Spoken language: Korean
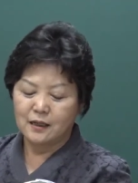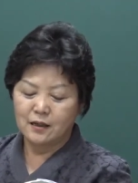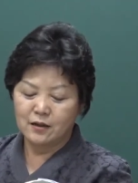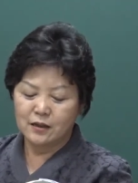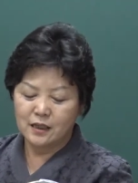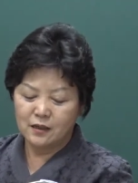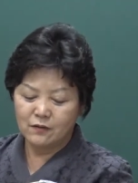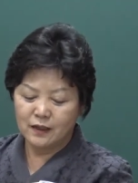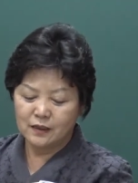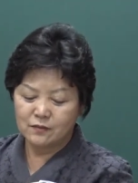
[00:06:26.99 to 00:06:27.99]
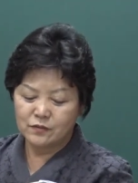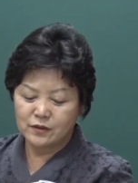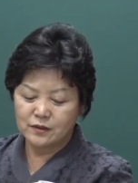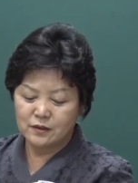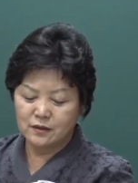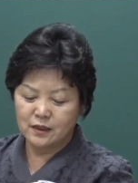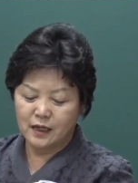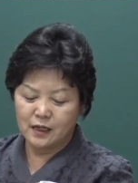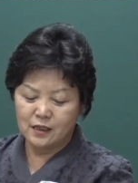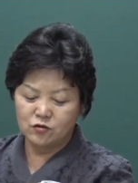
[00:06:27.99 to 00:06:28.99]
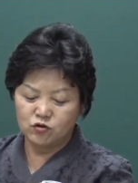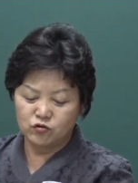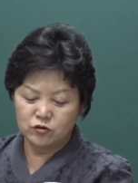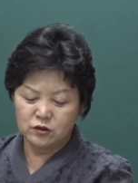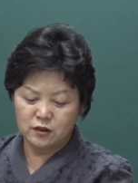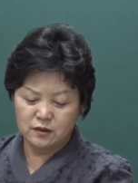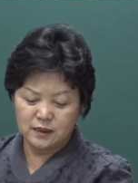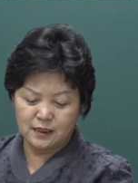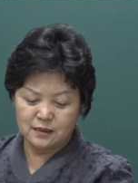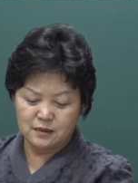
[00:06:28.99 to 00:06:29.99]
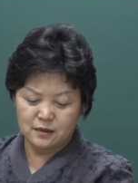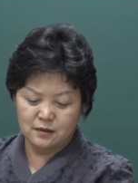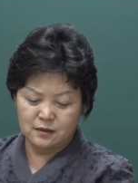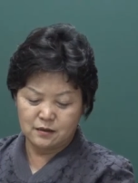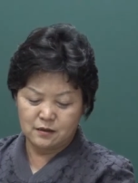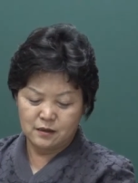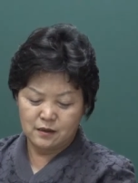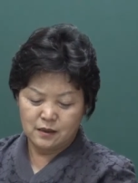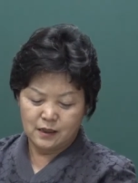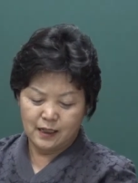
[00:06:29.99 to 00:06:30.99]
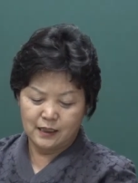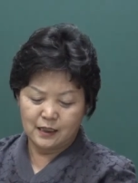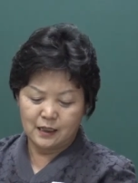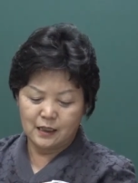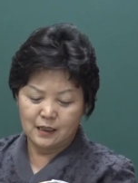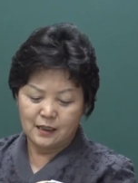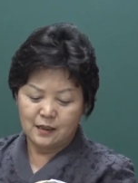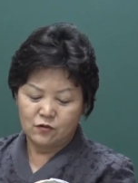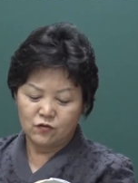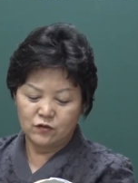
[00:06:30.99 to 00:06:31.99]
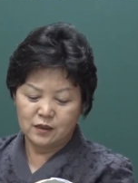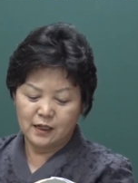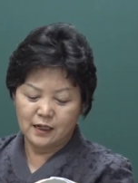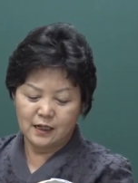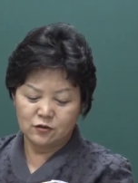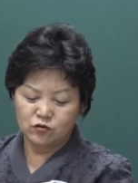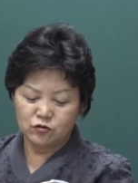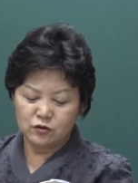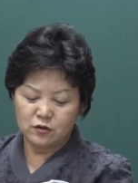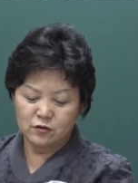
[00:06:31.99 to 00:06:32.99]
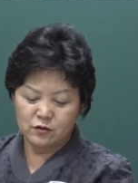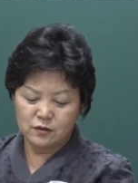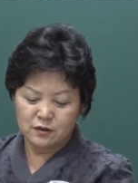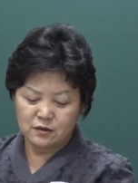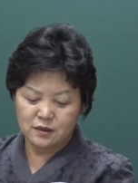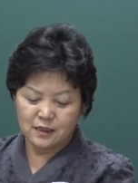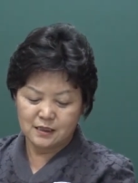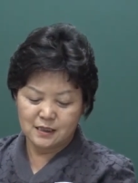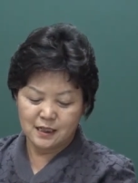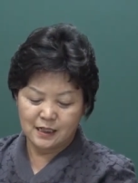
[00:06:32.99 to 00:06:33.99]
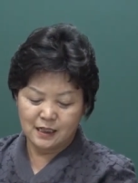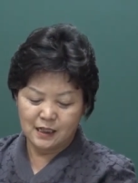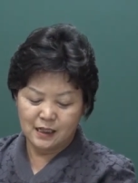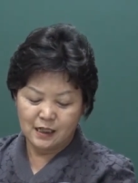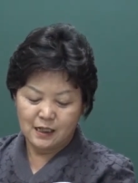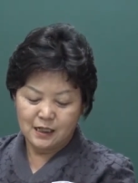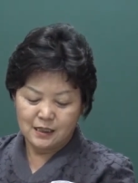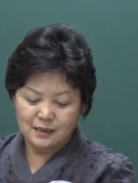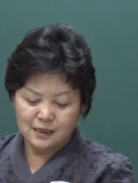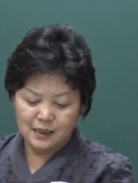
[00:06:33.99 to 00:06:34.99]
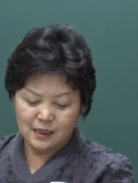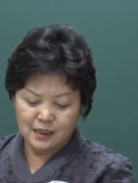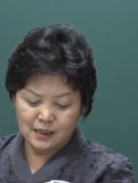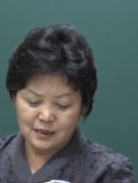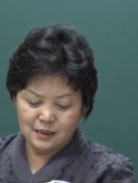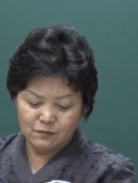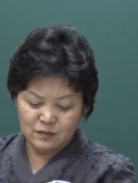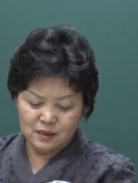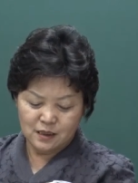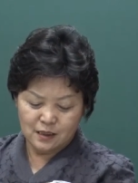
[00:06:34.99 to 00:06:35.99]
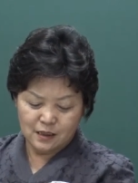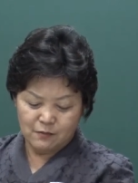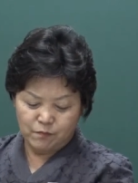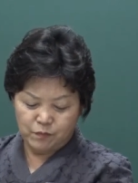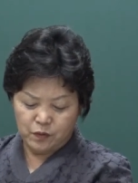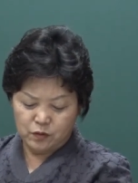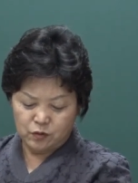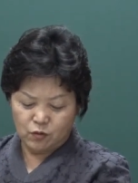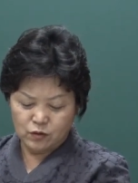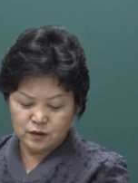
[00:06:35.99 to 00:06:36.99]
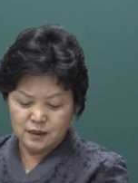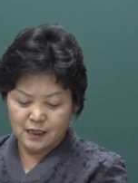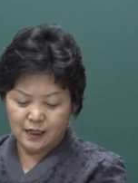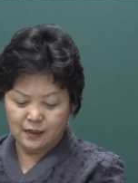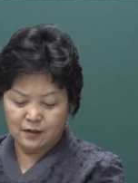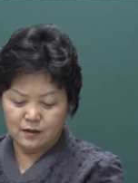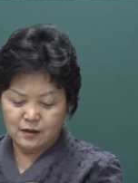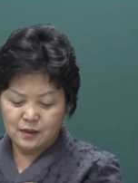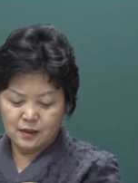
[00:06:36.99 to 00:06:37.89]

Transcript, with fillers: 여 이와 더불어서 개의 중정 자처하니 둘 다가 중정으로서 자처하니 시기 심지 급포 동지하여